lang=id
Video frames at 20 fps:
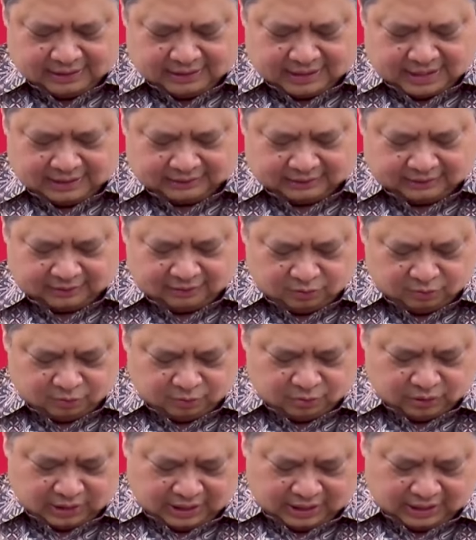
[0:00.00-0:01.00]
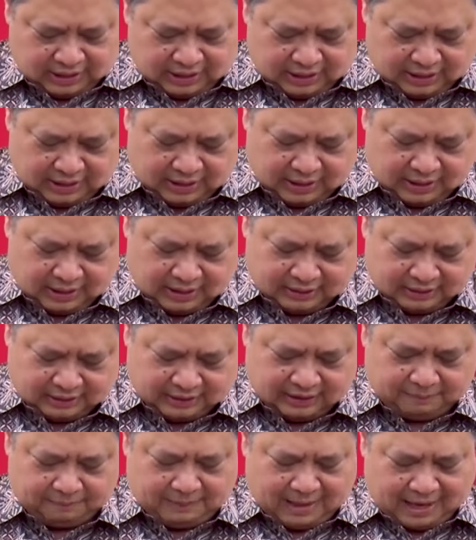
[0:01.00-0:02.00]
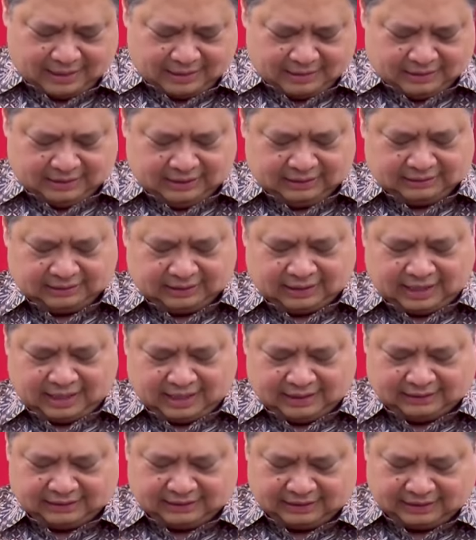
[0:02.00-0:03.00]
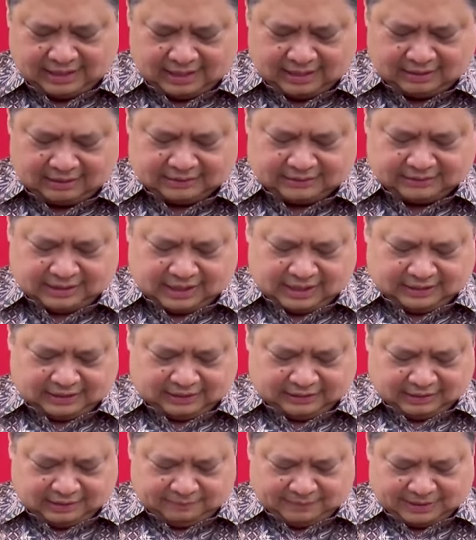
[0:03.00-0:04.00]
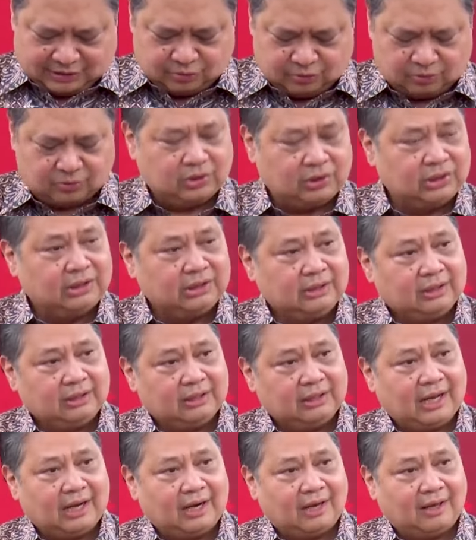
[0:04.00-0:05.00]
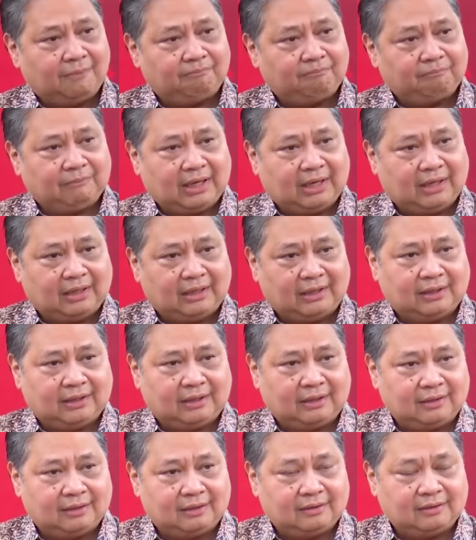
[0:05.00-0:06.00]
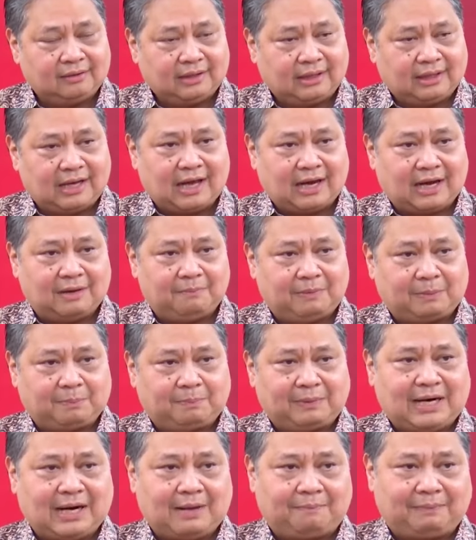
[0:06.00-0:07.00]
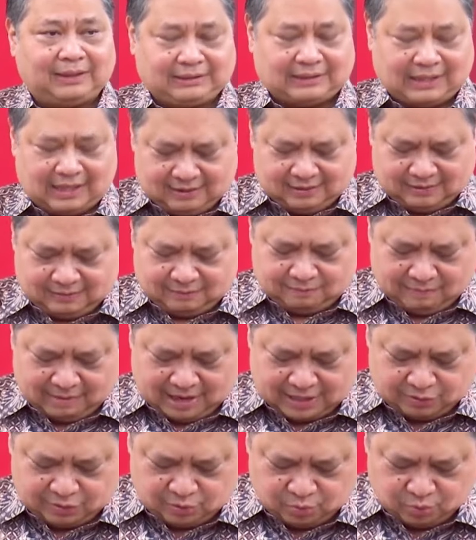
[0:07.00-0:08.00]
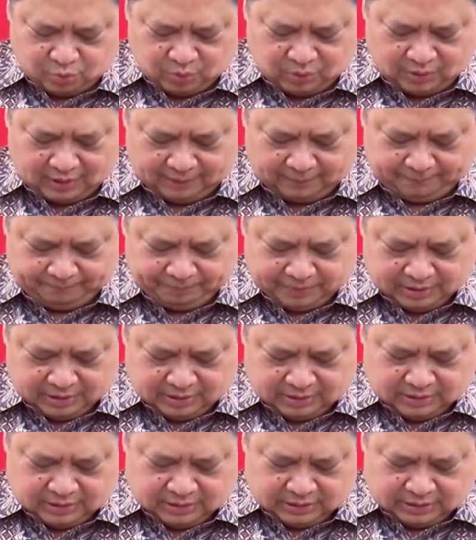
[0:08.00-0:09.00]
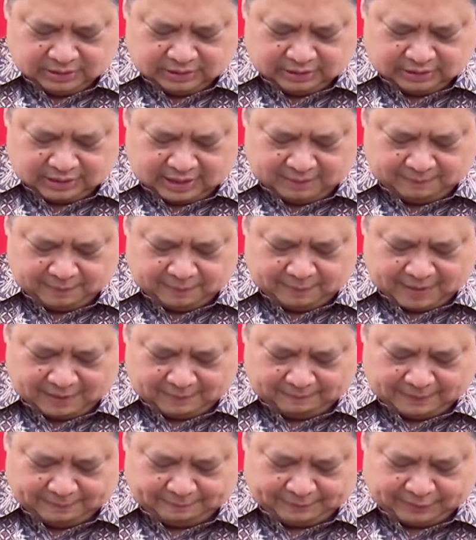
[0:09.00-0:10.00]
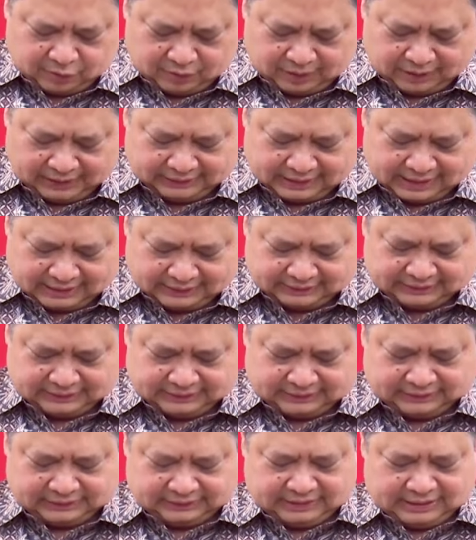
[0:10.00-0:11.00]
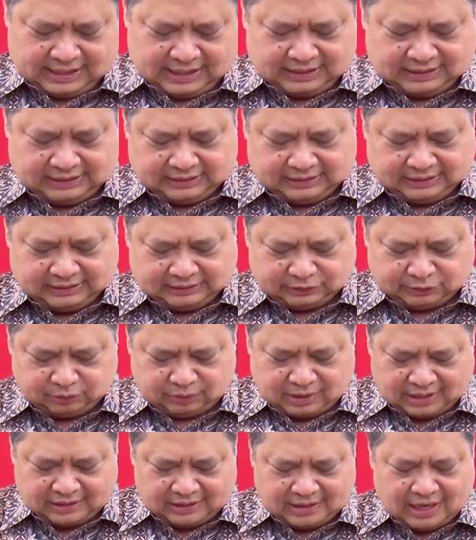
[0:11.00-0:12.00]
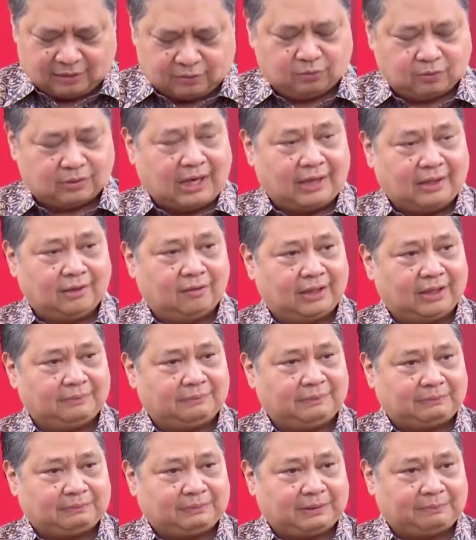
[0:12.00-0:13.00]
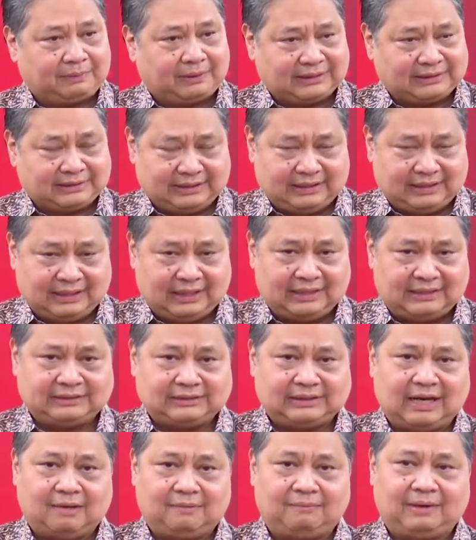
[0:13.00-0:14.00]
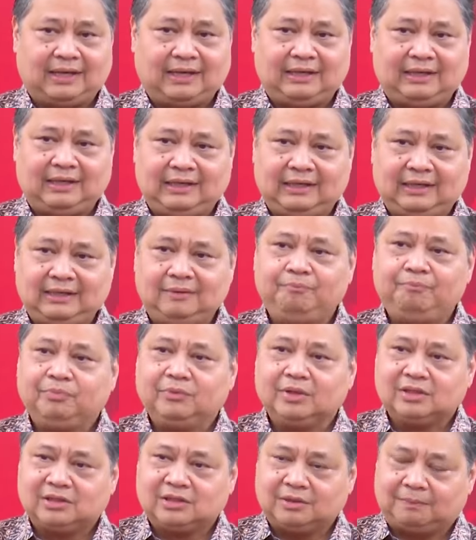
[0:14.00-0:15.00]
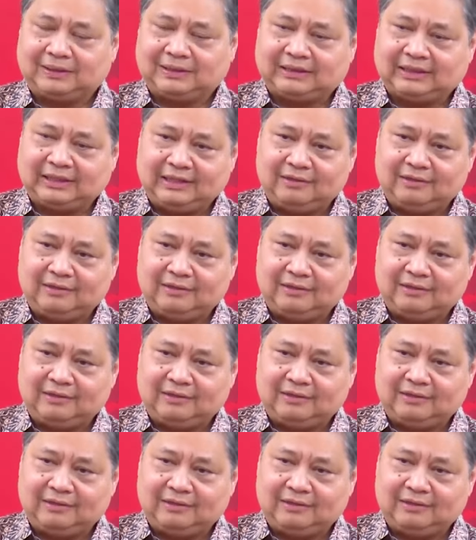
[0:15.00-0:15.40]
Nah, tentu uh, ke depan terkait dengan rencana kita masuk dalam uh, negara berpendapatan maju Nah, beberapa prioritas yang sudah dilakukan oleh Bapak Presiden selama ini seperti